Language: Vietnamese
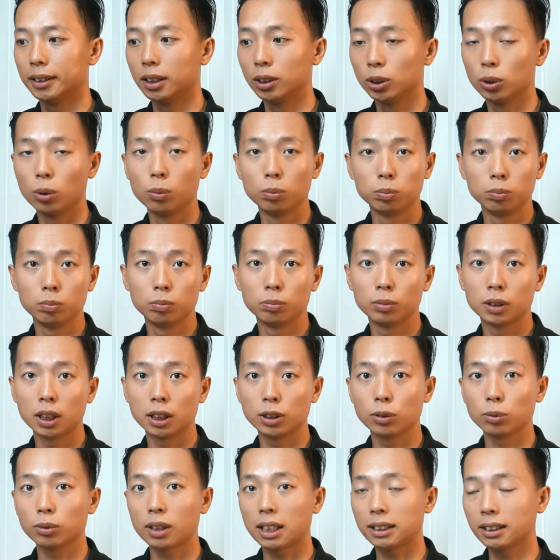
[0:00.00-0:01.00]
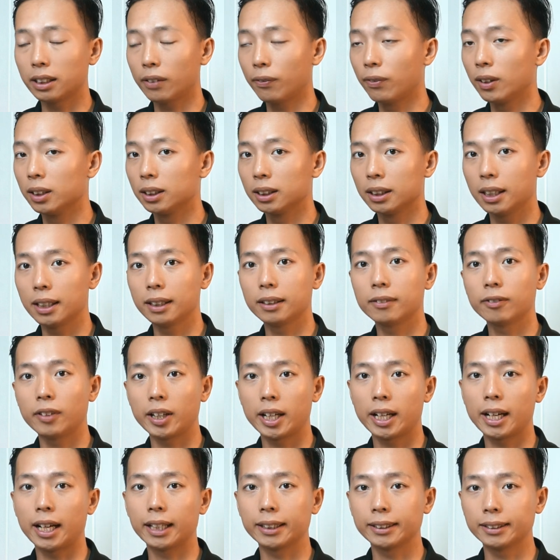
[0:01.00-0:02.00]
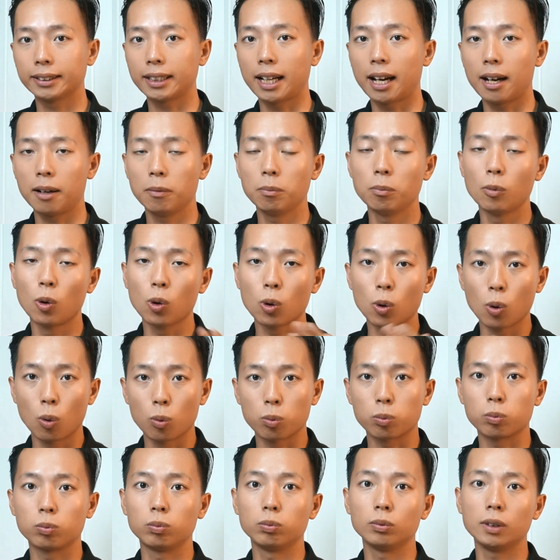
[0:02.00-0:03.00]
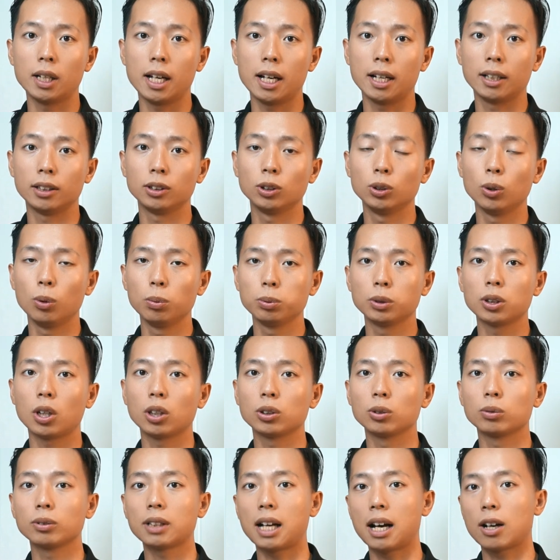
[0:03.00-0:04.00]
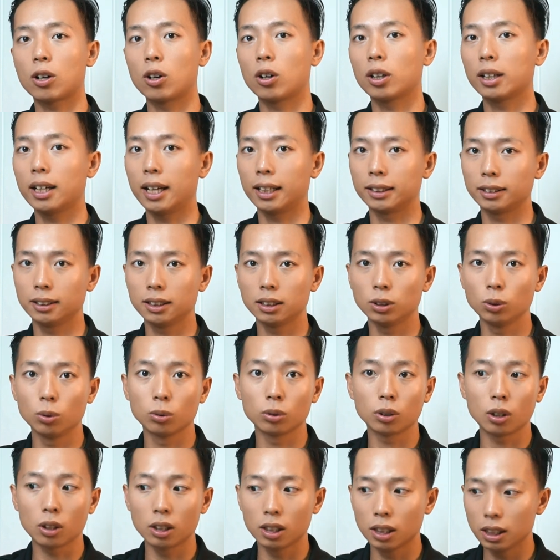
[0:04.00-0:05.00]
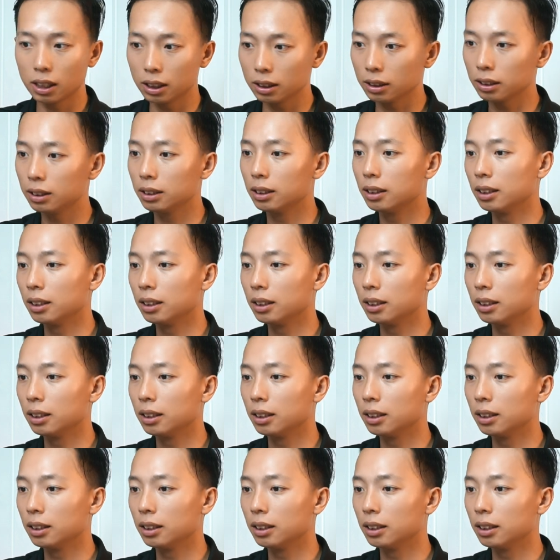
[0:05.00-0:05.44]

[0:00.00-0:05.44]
chân dung thì chúng ta sẽ phân tích về ánh sáng, bố cục để giúp cho chúng ta có cái ảnh chân dung tốt hơn.